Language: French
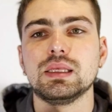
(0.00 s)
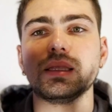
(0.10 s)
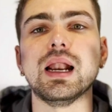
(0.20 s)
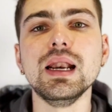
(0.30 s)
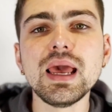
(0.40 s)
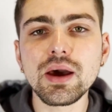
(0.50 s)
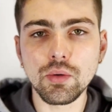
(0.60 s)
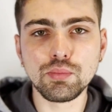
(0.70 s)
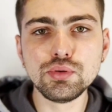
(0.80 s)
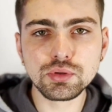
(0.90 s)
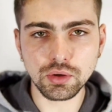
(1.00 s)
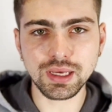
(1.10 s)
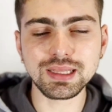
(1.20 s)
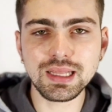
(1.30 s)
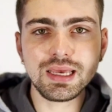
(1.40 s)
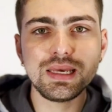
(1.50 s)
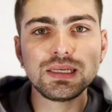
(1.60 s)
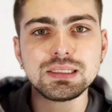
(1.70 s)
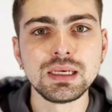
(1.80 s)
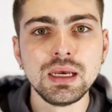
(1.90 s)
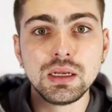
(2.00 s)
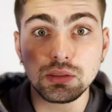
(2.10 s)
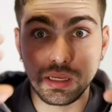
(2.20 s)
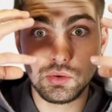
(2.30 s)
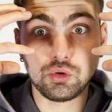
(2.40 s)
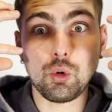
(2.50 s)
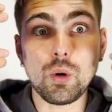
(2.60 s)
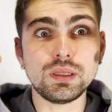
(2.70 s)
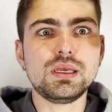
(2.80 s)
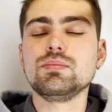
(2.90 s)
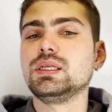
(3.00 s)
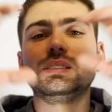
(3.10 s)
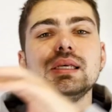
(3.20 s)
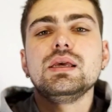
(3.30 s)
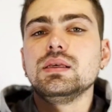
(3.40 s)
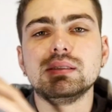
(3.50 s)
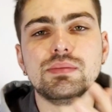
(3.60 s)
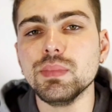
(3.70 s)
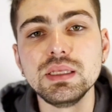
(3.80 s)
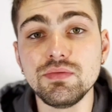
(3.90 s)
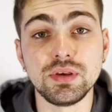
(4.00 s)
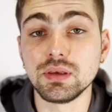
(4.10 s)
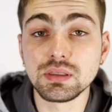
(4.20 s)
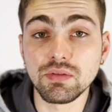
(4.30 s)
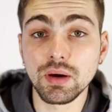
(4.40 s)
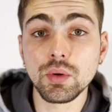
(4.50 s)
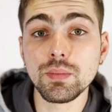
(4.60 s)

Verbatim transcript: t'as l'air en plus en 4DX, t'as le 3D, mais c'est magnifique, c'est vraiment